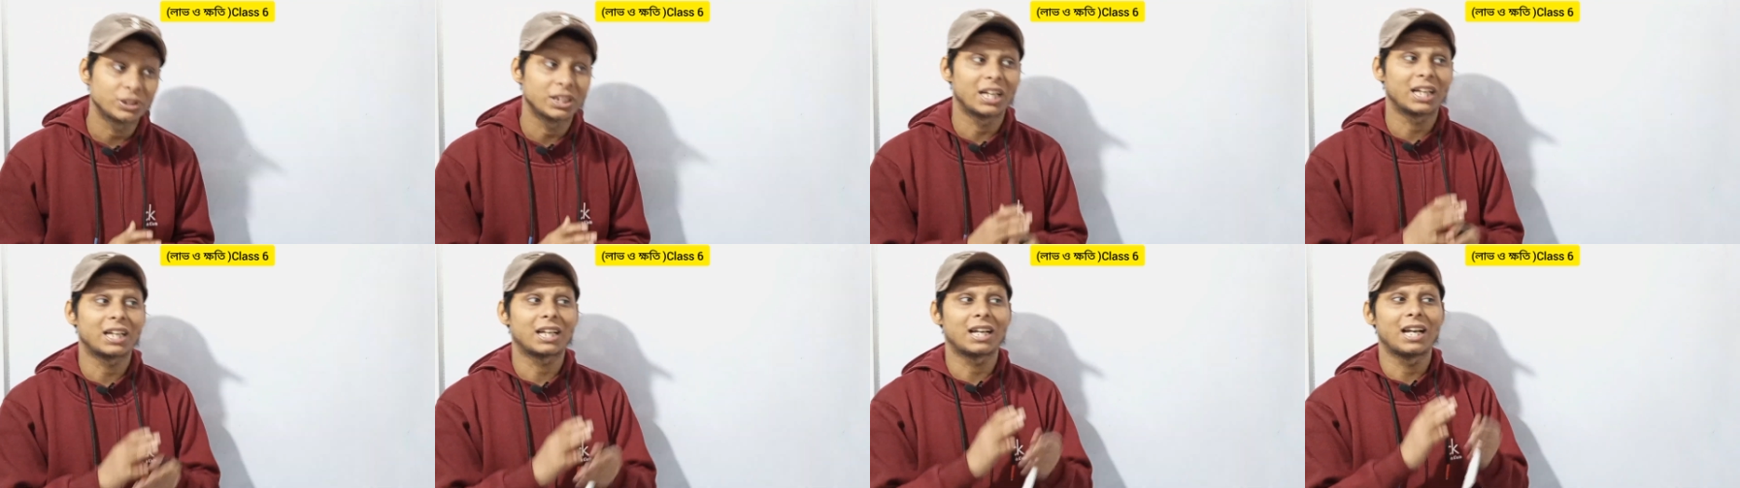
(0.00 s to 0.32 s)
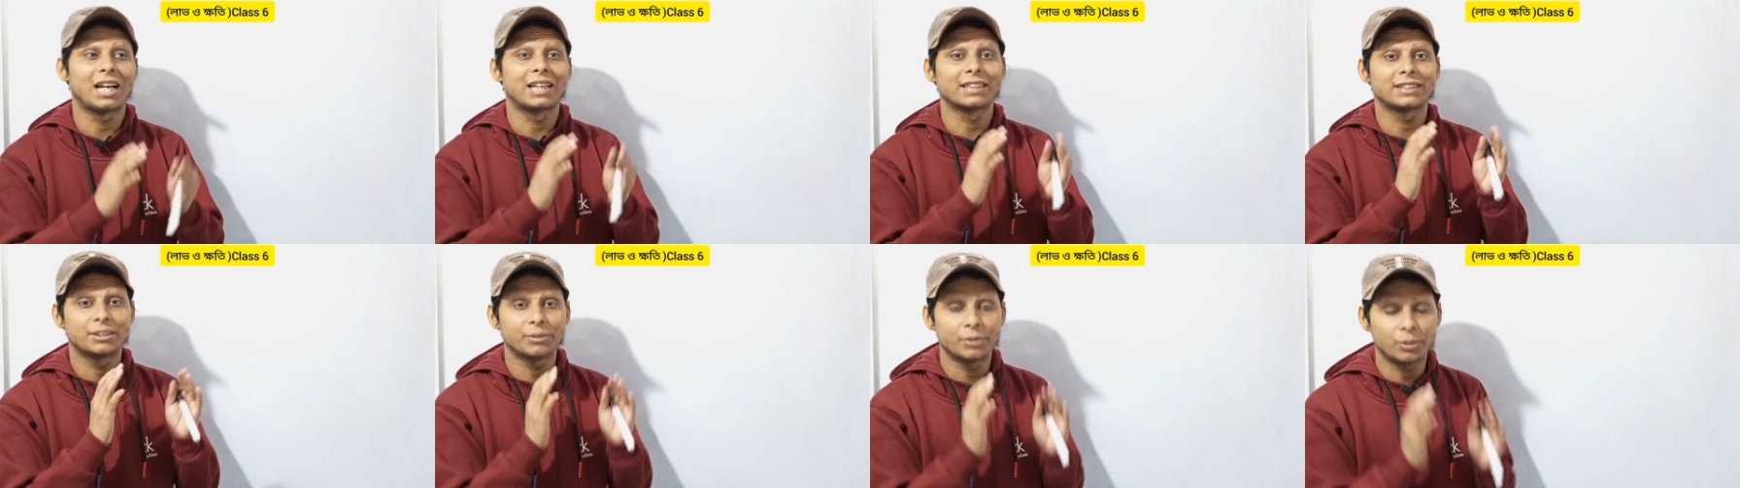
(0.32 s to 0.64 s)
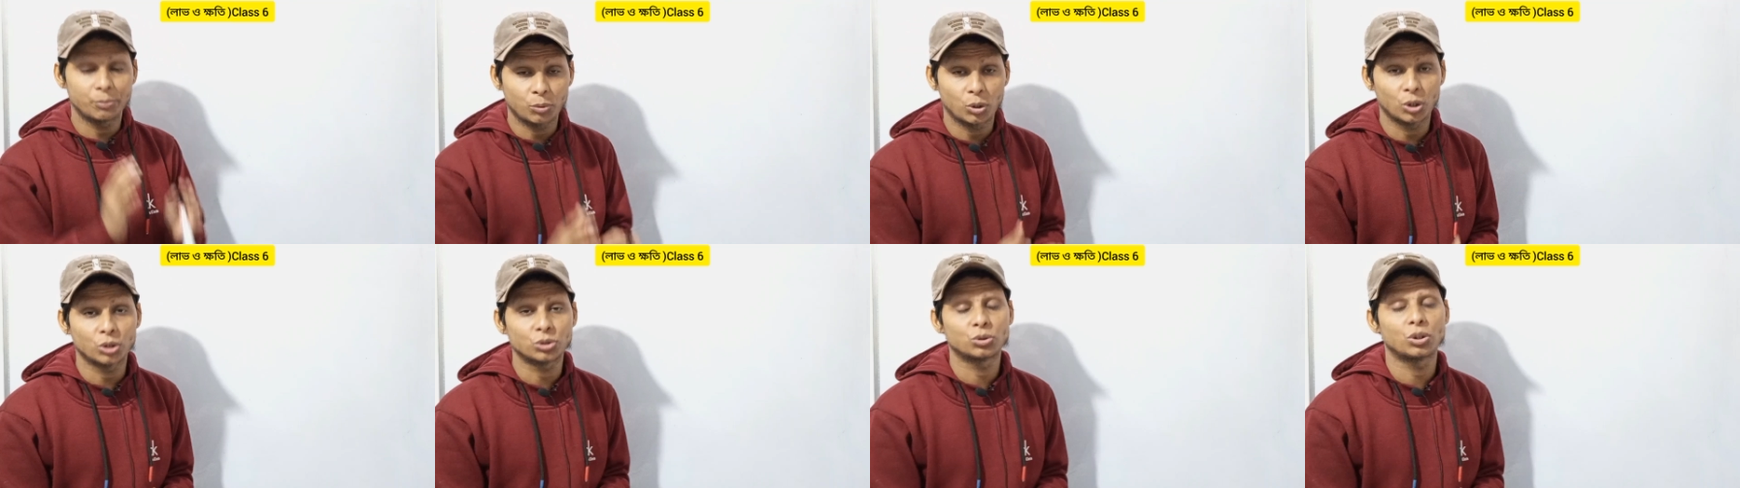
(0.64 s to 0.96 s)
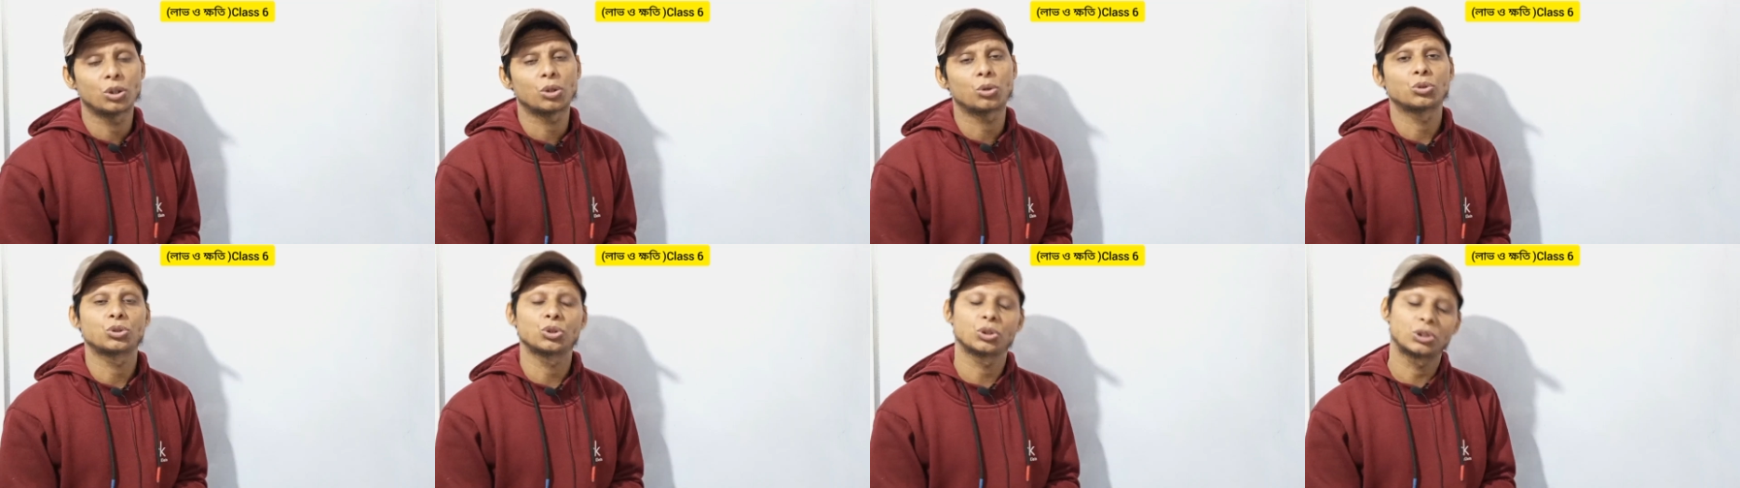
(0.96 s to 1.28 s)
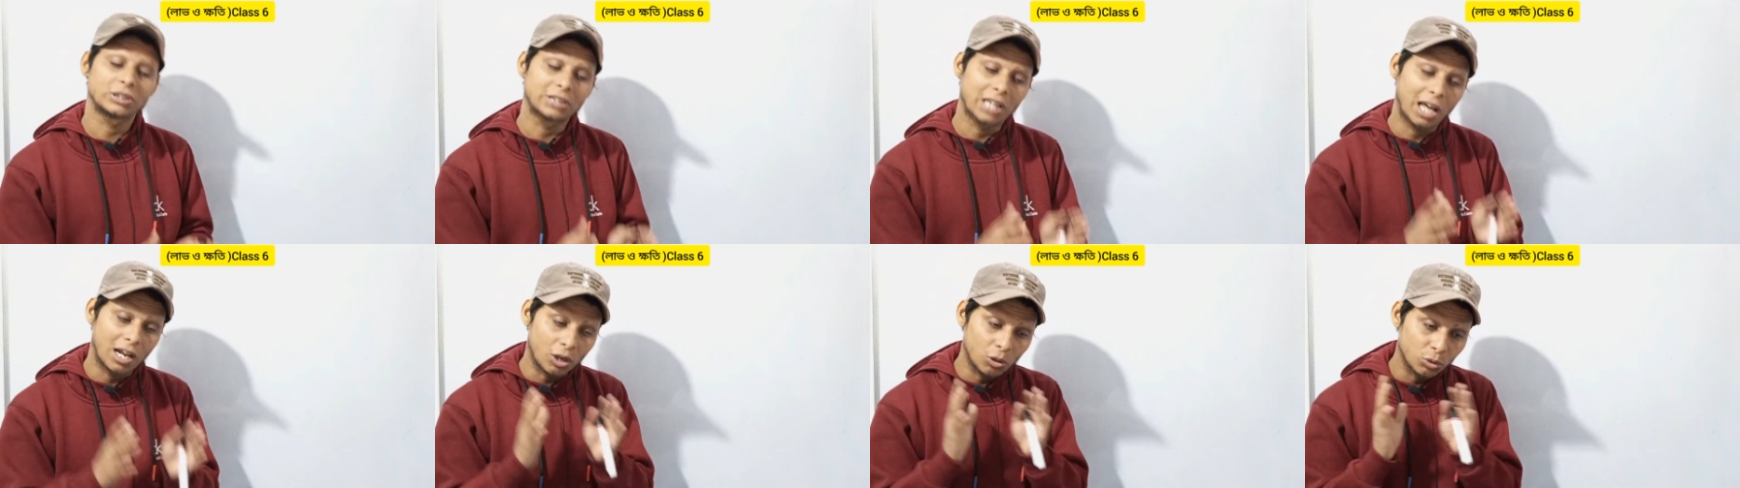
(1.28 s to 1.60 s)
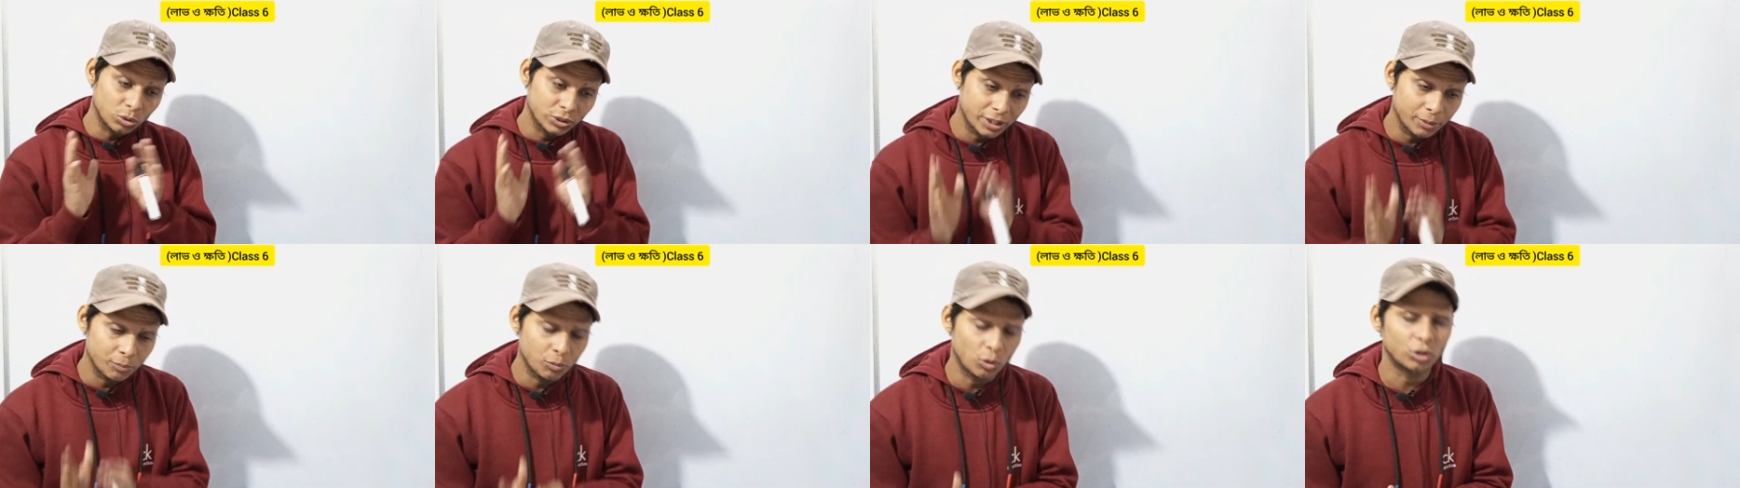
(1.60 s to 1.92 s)
যারা ক্লার্কশিপে পড়াশোনা করছো তারাও
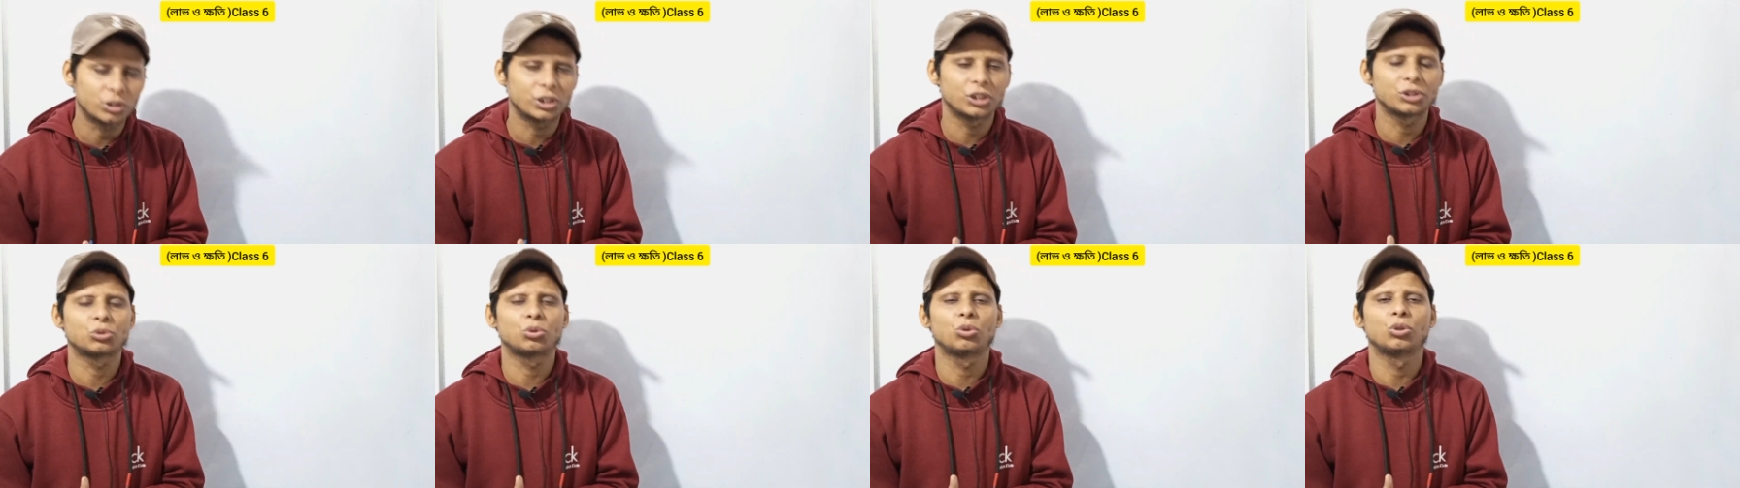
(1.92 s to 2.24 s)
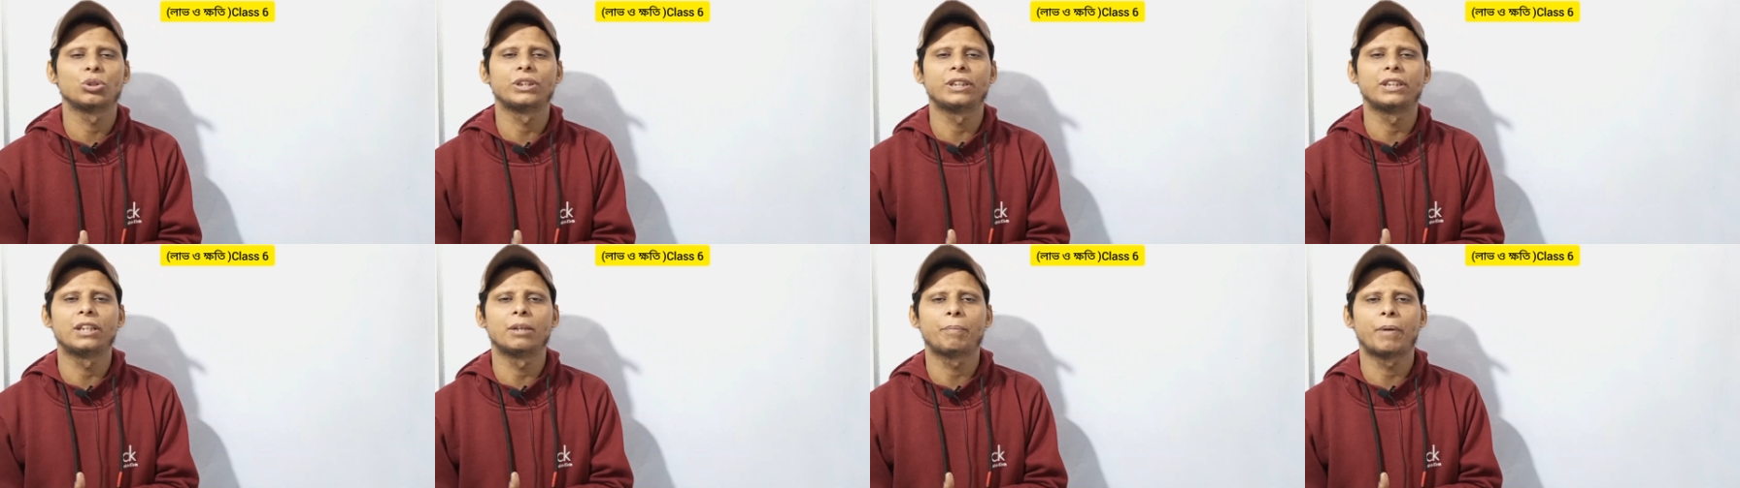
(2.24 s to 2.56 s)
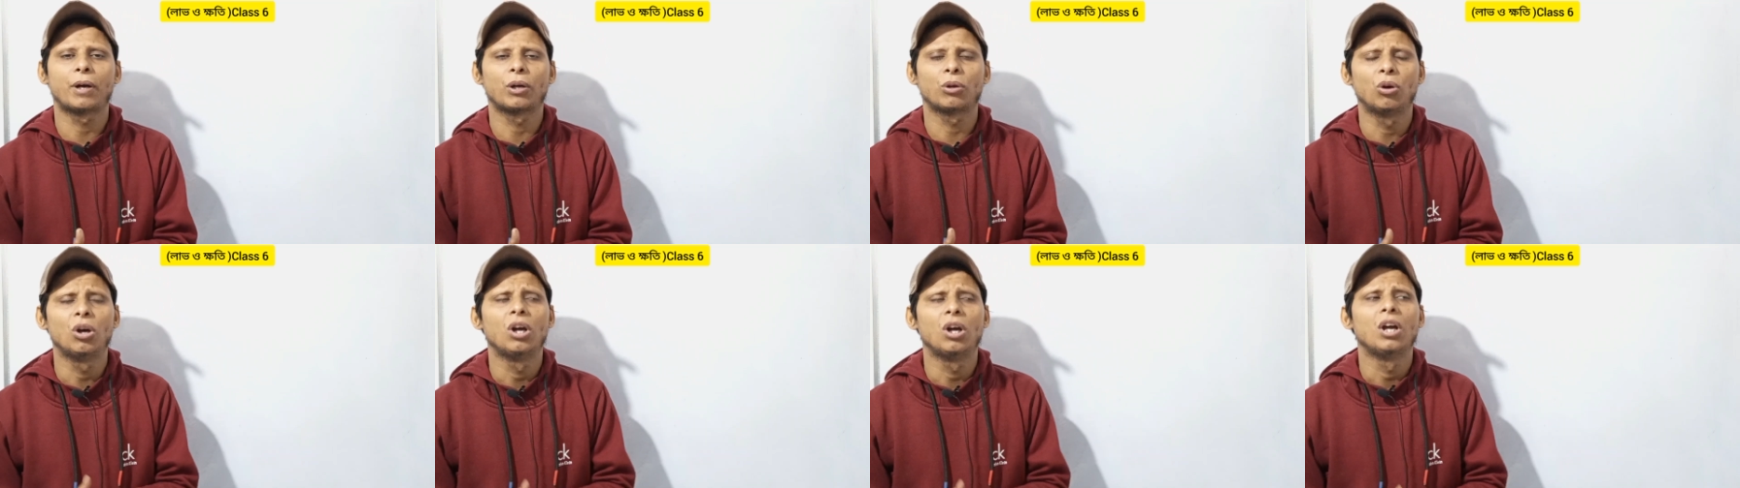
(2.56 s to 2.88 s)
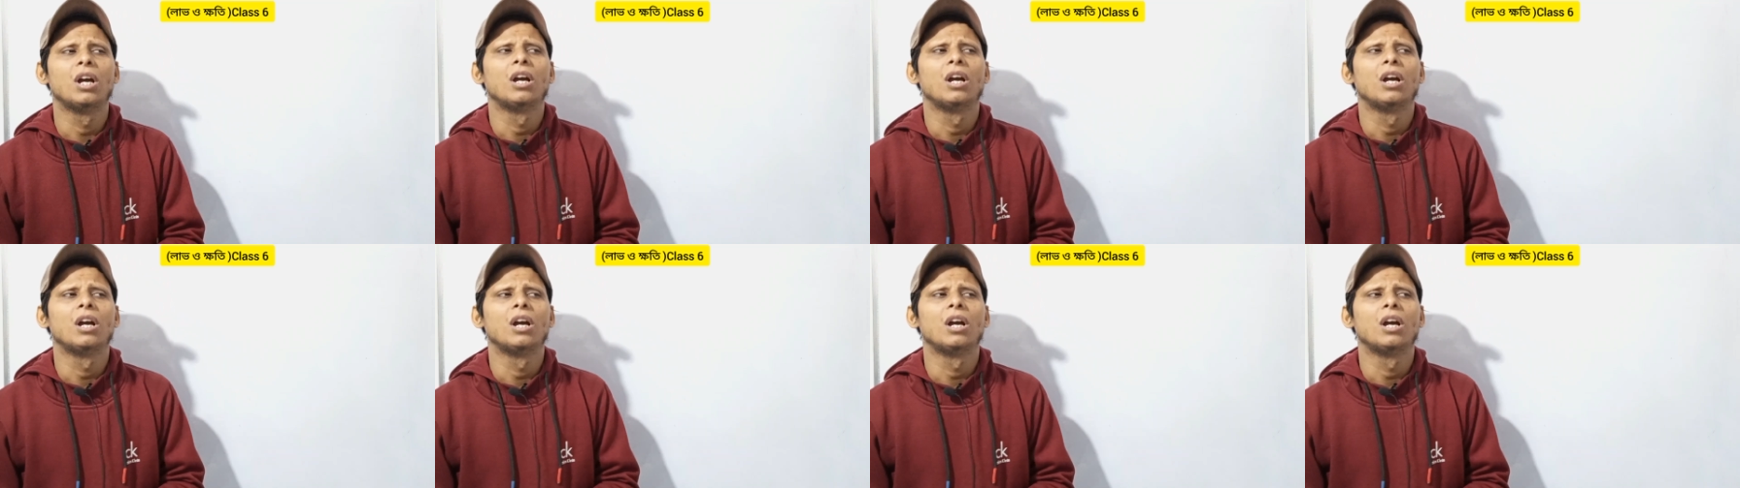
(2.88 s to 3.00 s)
সেই মক টেস্টগুলো দিতে পারো